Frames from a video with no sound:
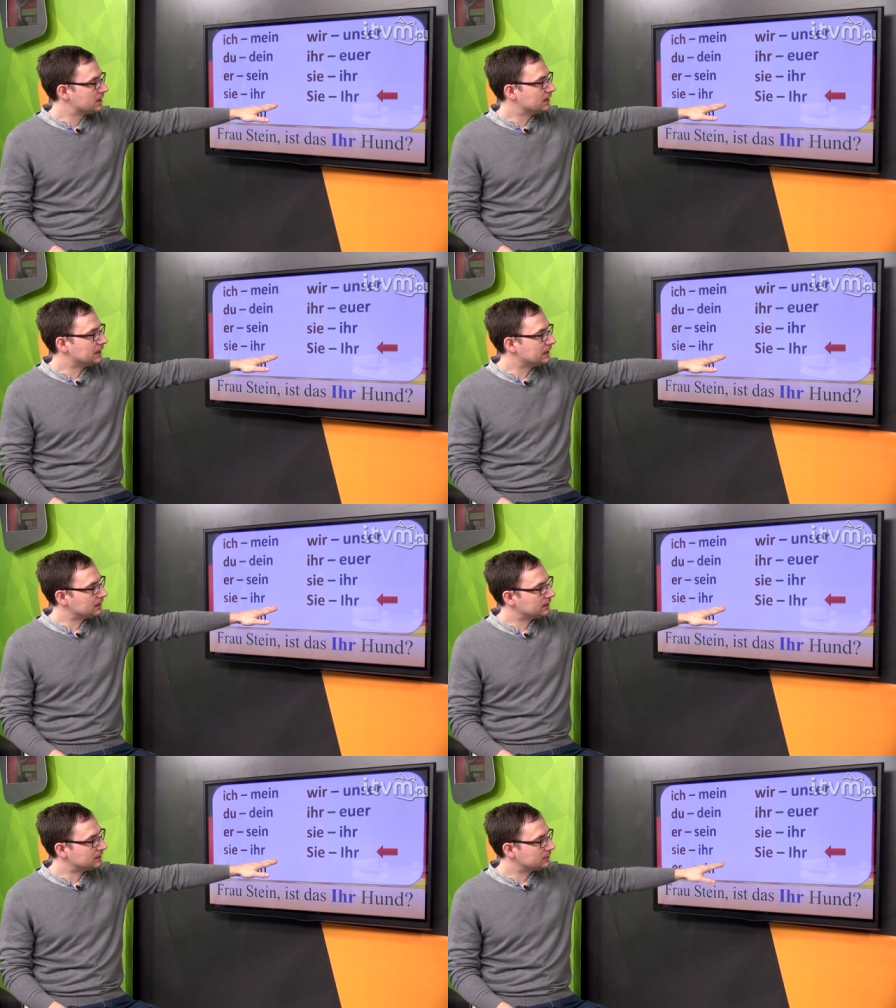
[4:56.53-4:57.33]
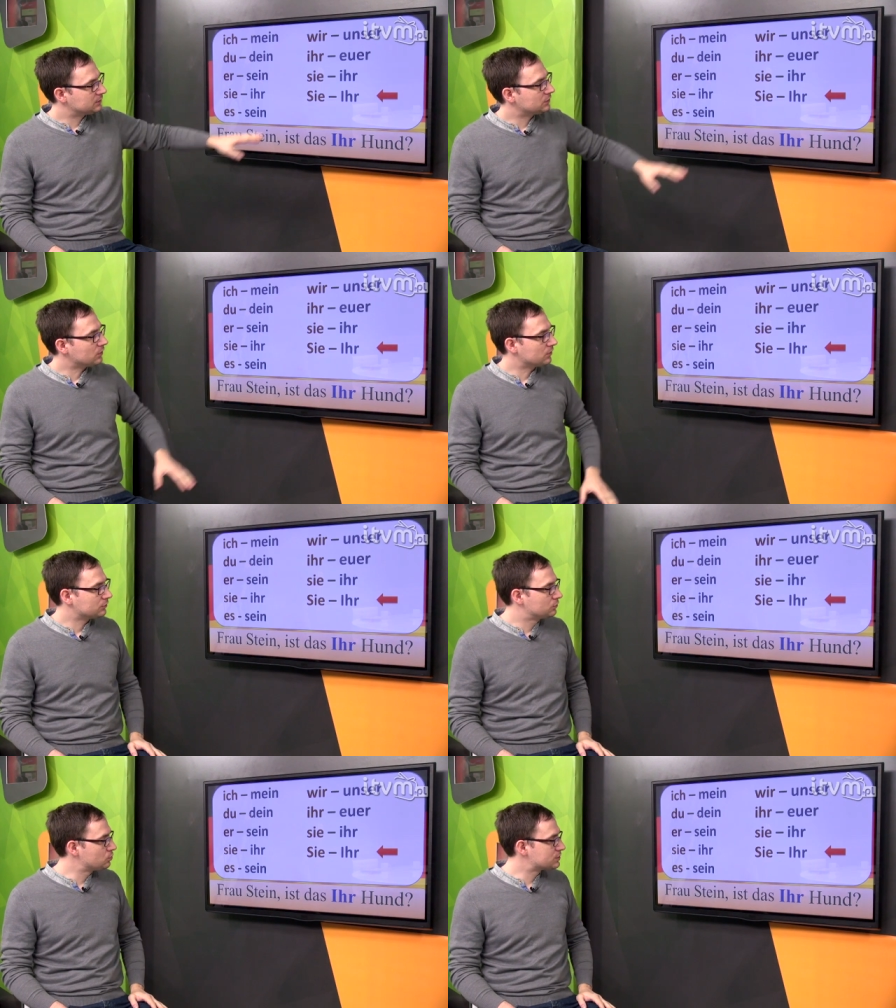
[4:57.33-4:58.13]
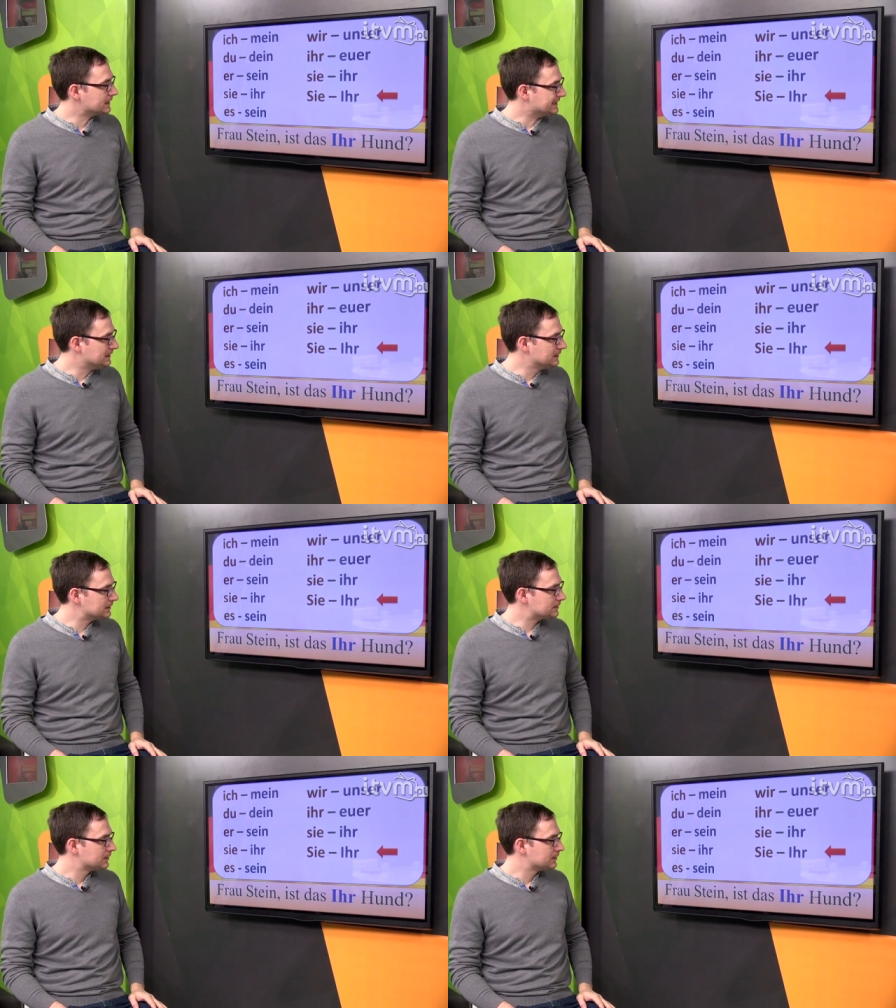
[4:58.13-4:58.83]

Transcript: y, to duże ir.